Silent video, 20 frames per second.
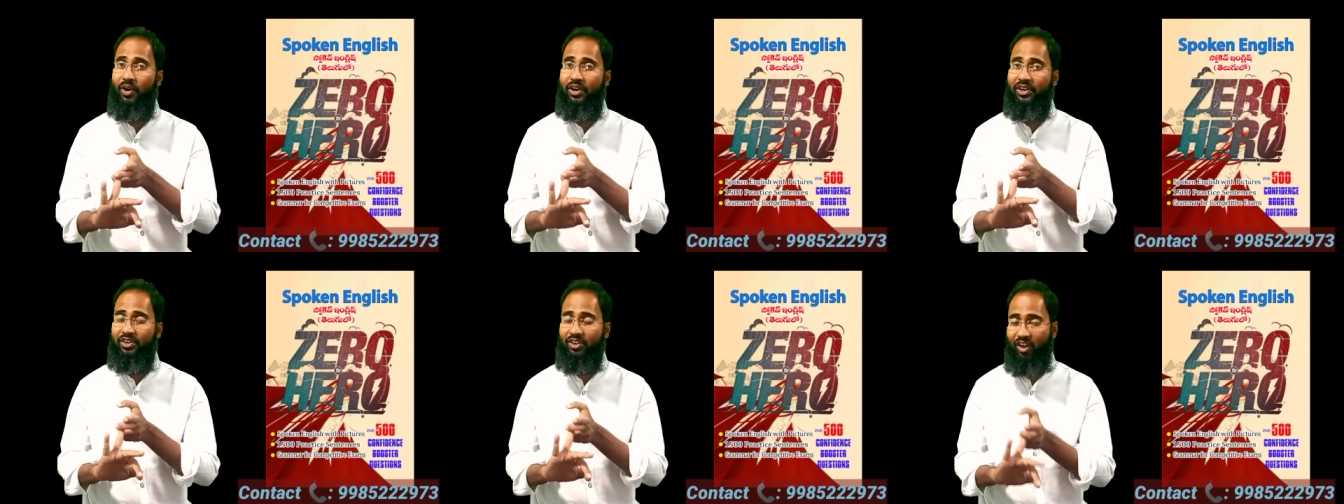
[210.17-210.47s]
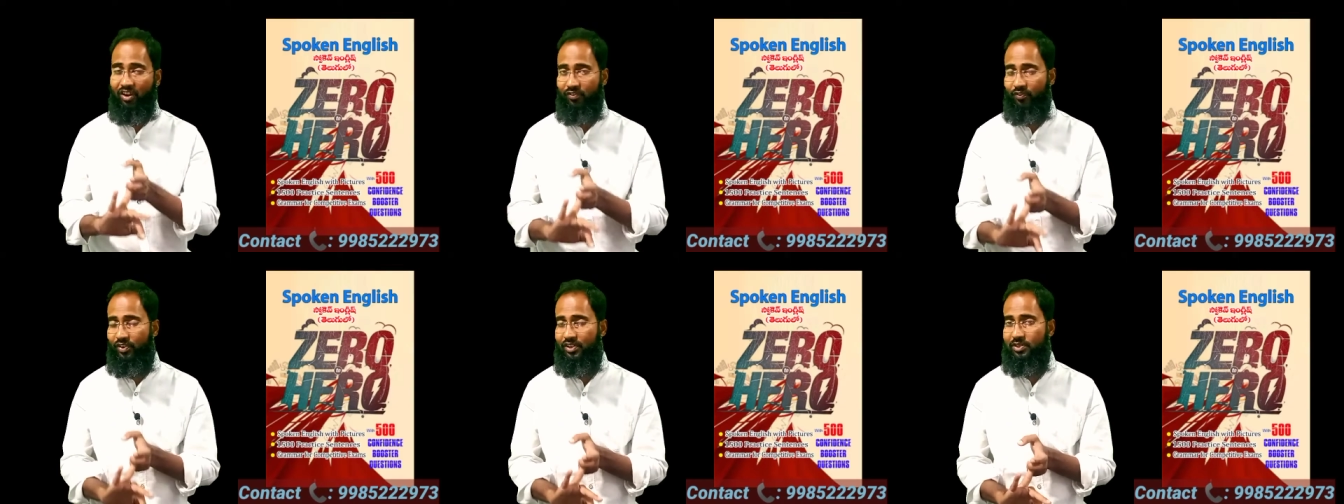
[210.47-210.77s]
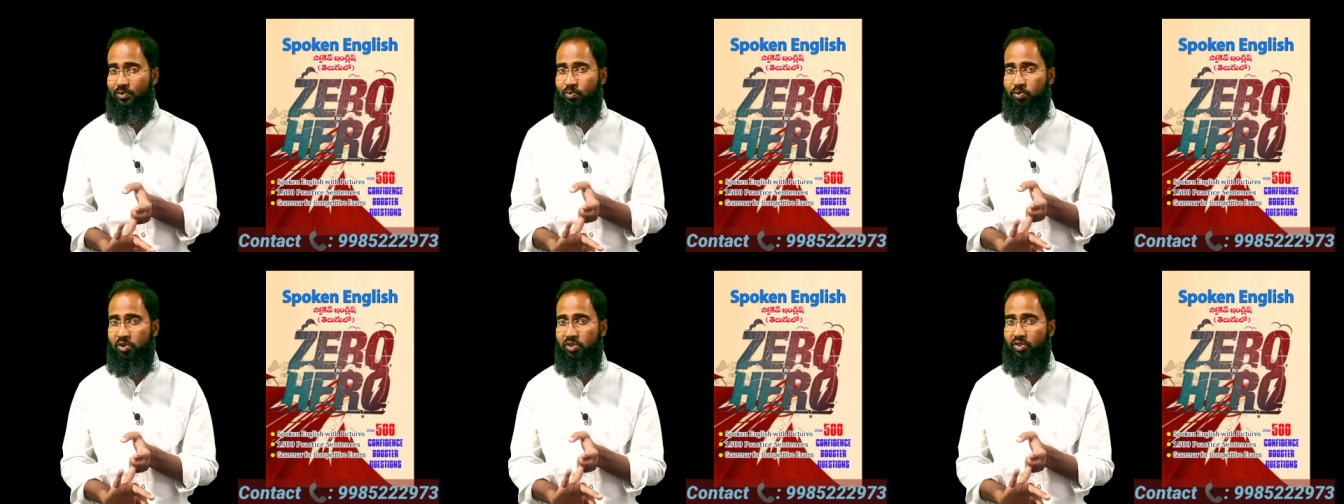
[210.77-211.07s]
పాయింట్
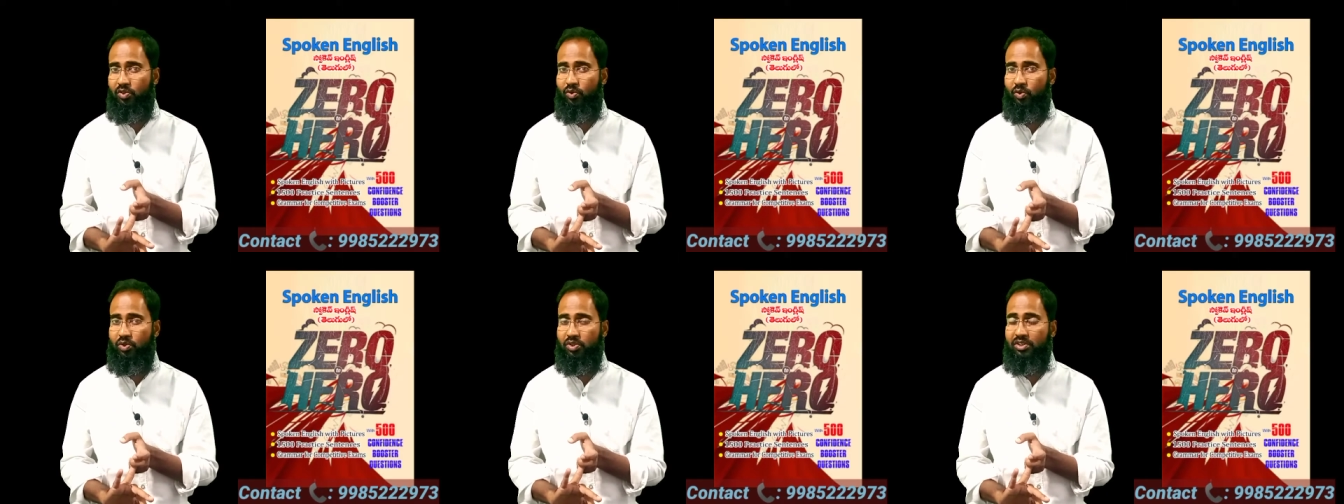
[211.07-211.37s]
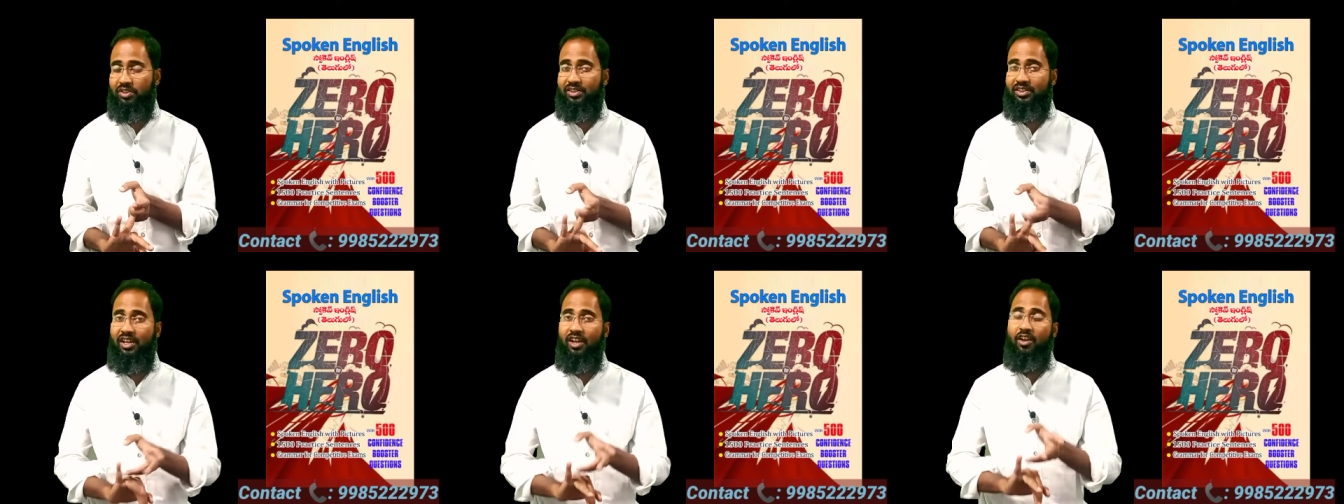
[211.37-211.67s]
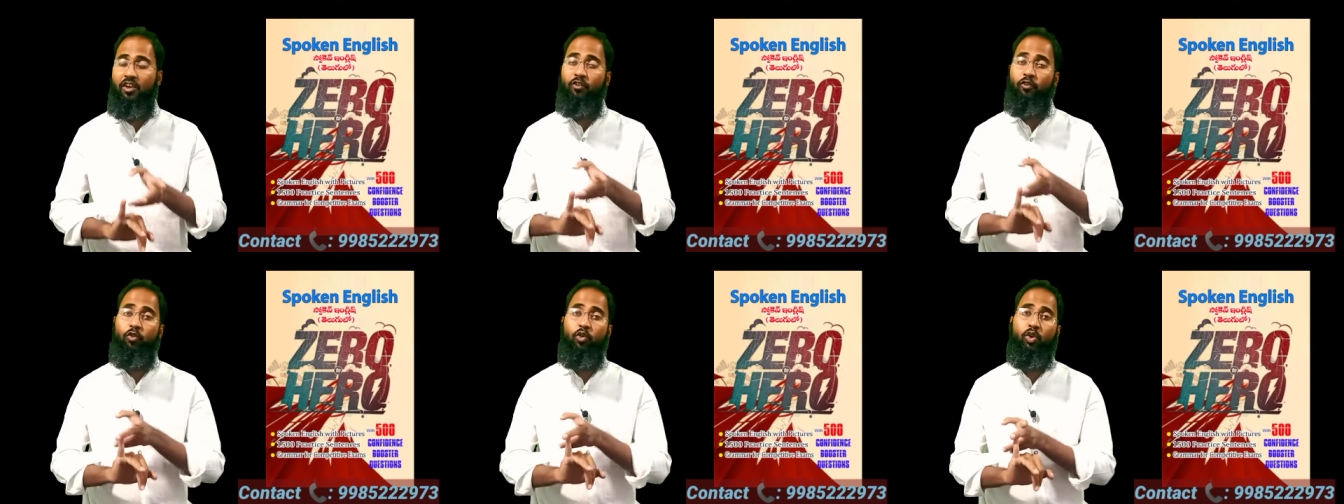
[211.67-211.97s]
కాన్ఫిడెన్స్ బూస్టర్ క్వశ్చన్స్
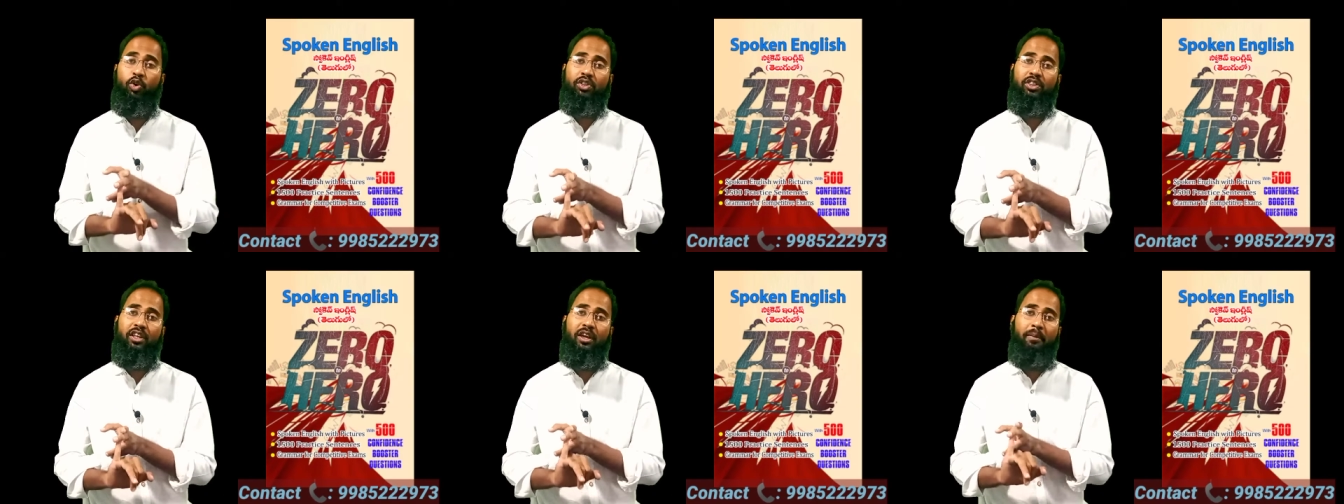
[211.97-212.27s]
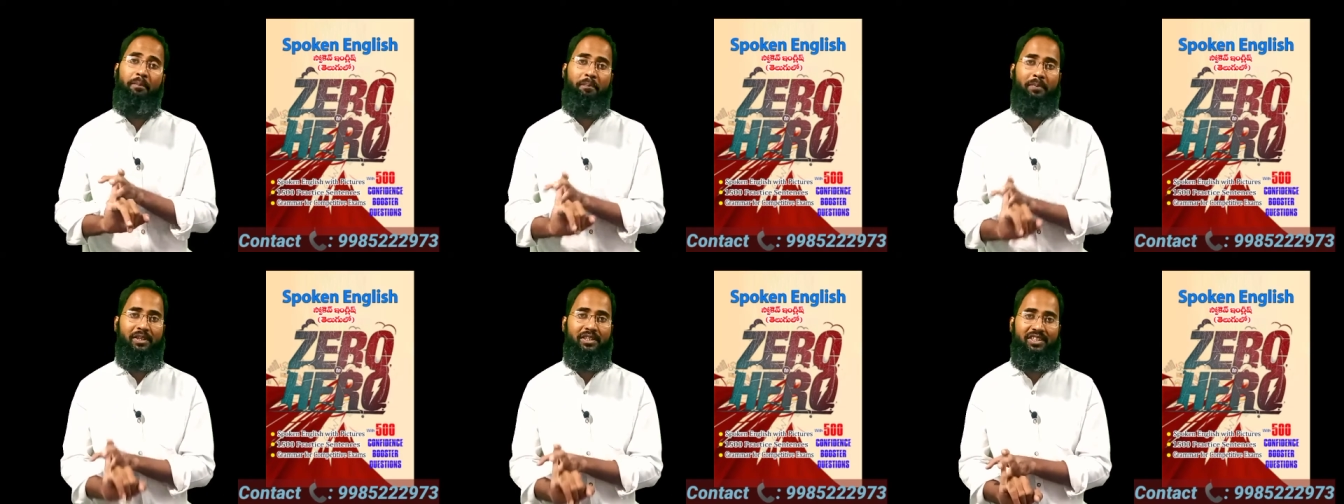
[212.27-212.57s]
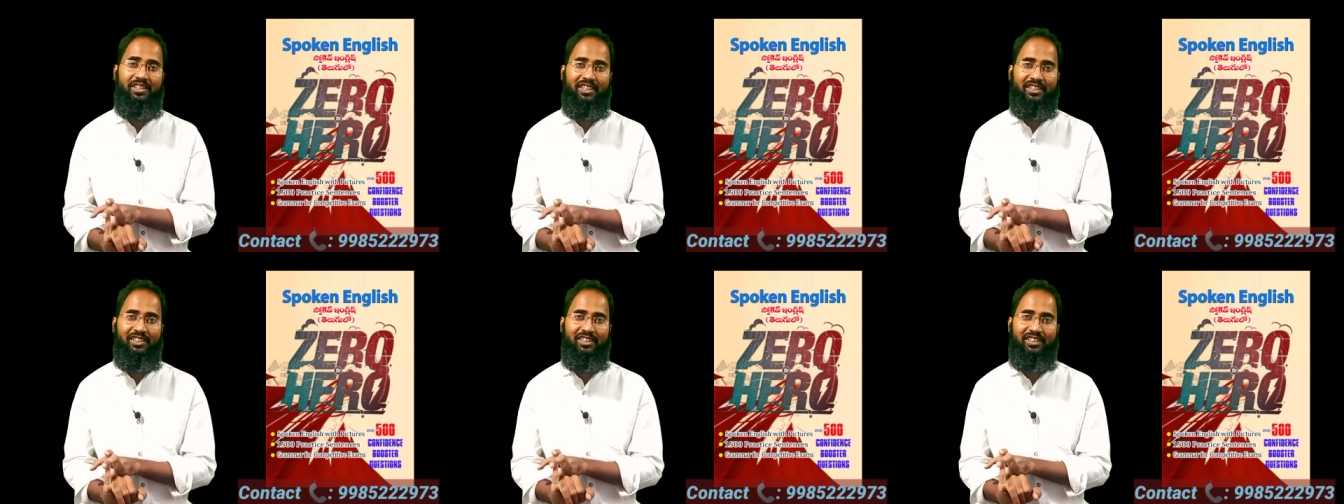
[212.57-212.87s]
ఫోర్త్
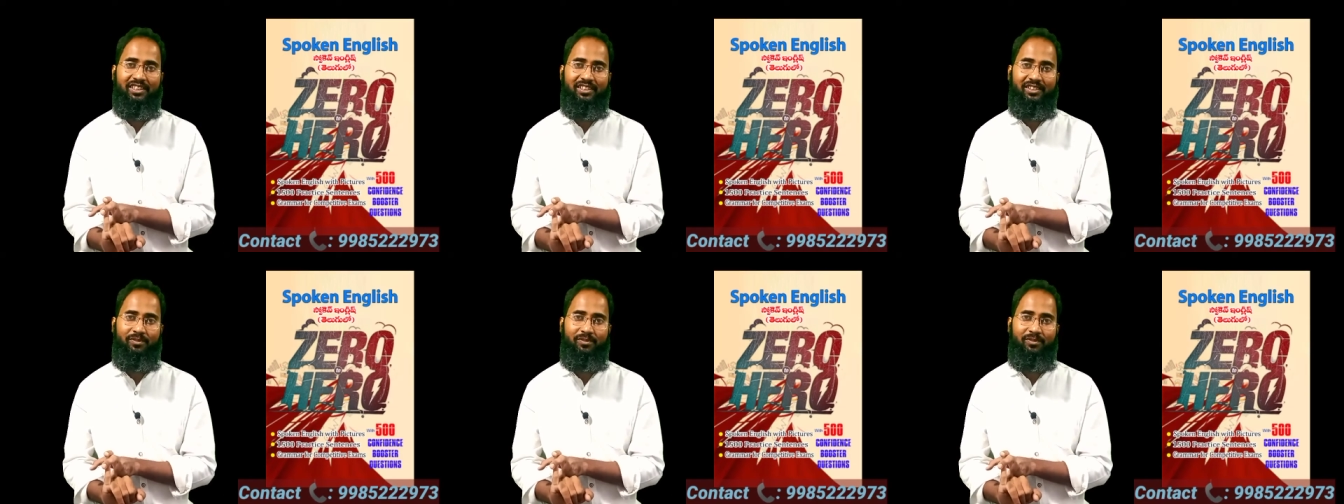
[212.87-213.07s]
పిక్చర్స్